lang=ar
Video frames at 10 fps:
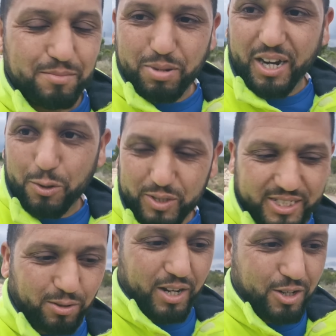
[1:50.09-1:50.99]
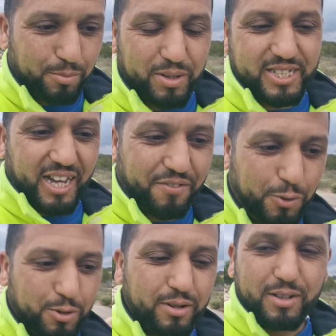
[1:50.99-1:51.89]
باغي نوصلوا لكم باش
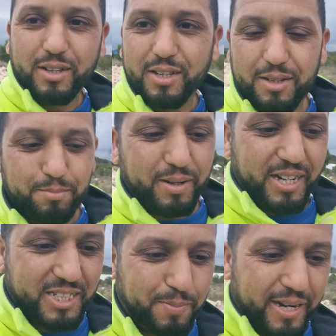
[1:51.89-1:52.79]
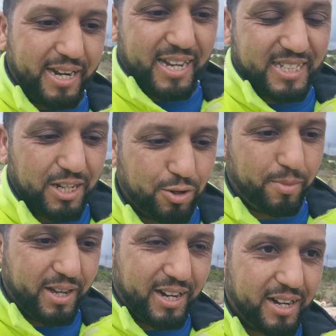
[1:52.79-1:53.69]
تعرفوه بالنسبه للناس اللي
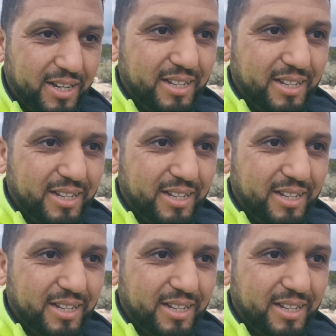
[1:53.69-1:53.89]
هما يا